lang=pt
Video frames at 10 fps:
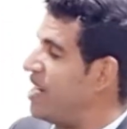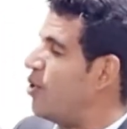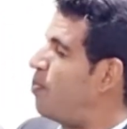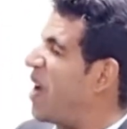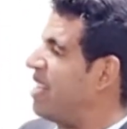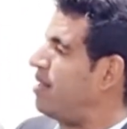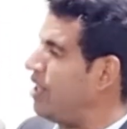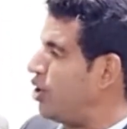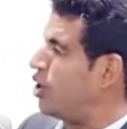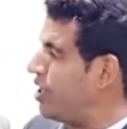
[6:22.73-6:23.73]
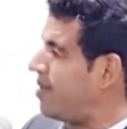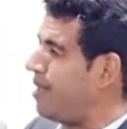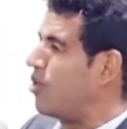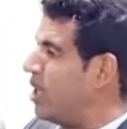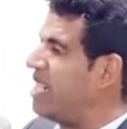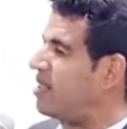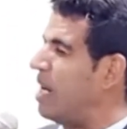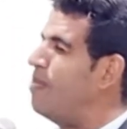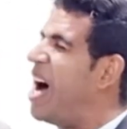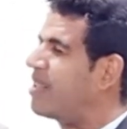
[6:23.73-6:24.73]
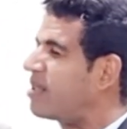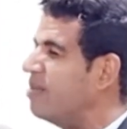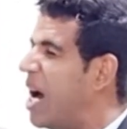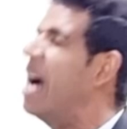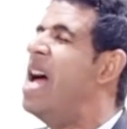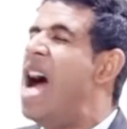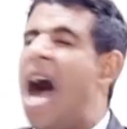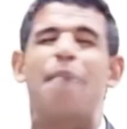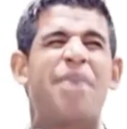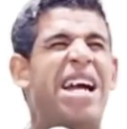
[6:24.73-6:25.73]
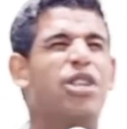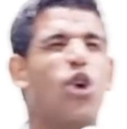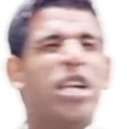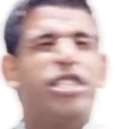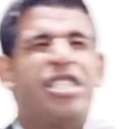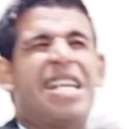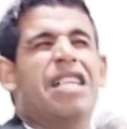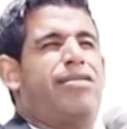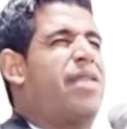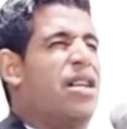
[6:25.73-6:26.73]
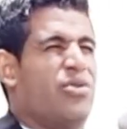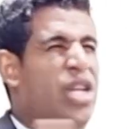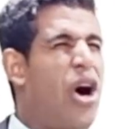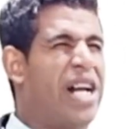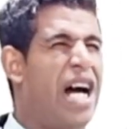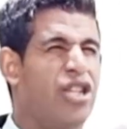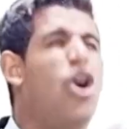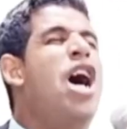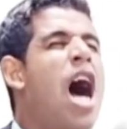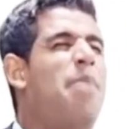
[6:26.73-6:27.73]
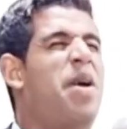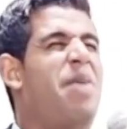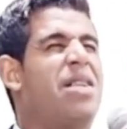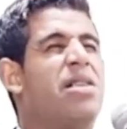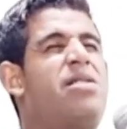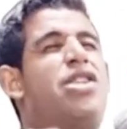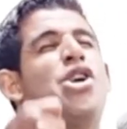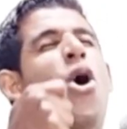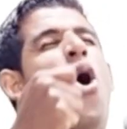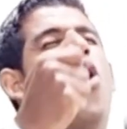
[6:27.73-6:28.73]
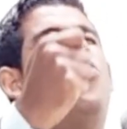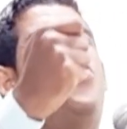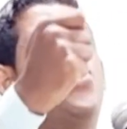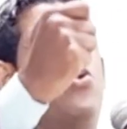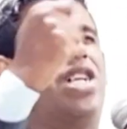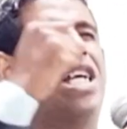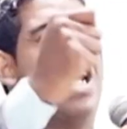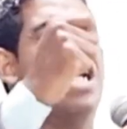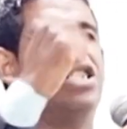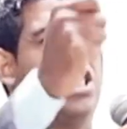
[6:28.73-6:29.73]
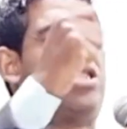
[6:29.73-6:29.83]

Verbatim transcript: em um presídio de segurança máxima à meia-noite cantando e orando, a Bíblia diz que houve um grande